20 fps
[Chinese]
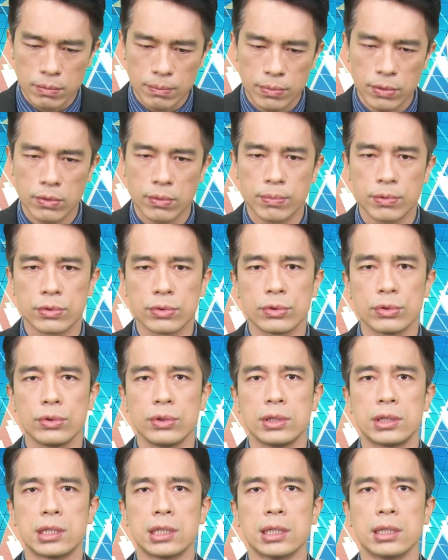布不如
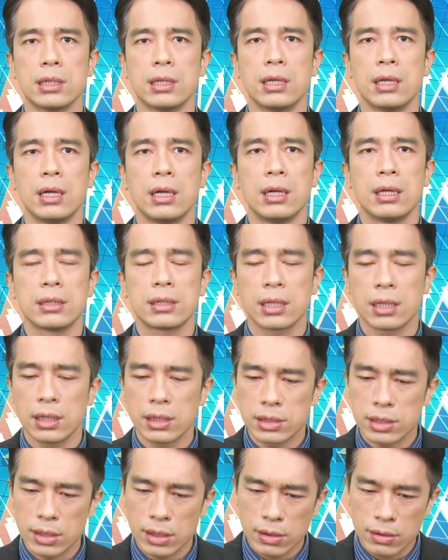预期，
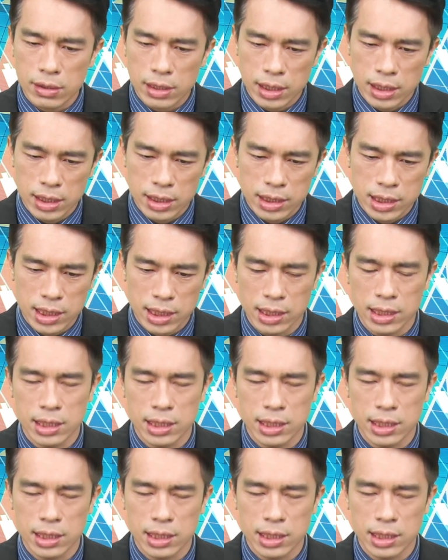德州仪器